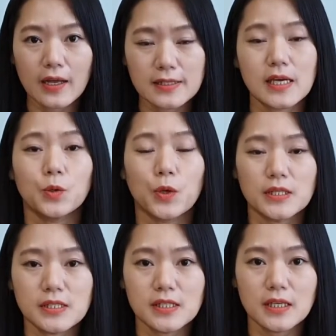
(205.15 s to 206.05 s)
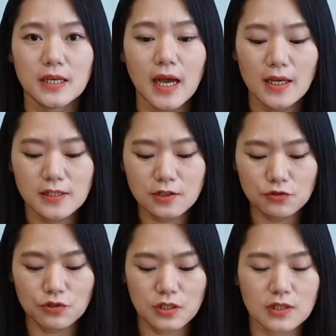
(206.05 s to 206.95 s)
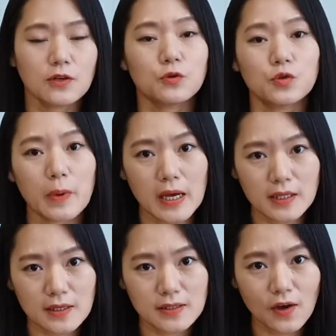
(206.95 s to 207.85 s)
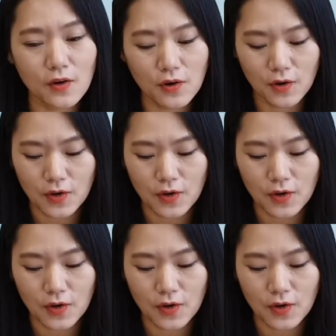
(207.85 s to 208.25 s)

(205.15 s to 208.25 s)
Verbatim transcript: 자료에 있으니까 친구들이 다운로드 받아서